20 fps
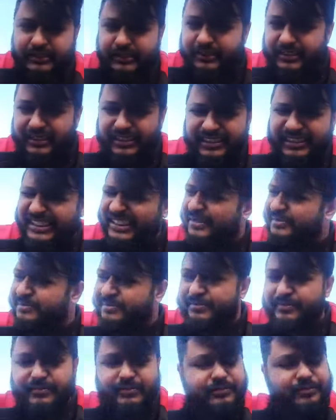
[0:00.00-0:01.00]
जैसी चीजें
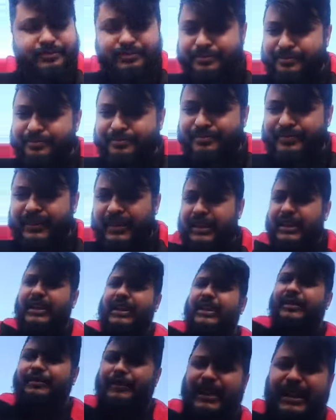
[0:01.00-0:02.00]
हम्म,
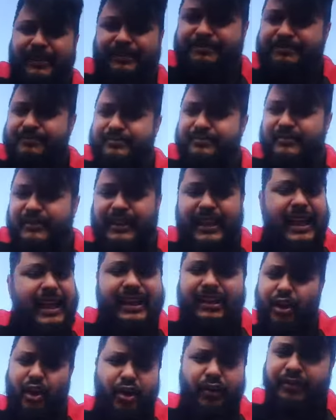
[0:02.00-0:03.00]
मतलब दे
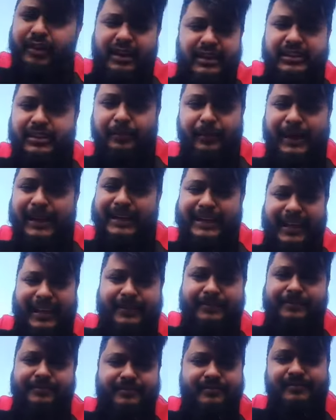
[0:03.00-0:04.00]
आर नॉट वर्थ माई
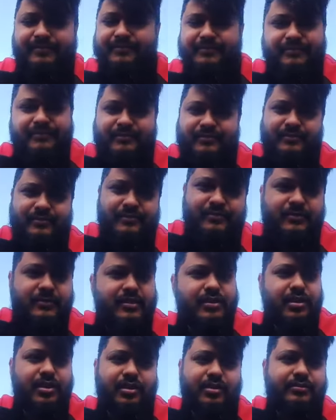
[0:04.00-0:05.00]
टाइम
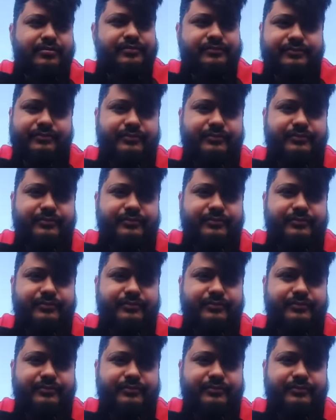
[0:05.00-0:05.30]
सो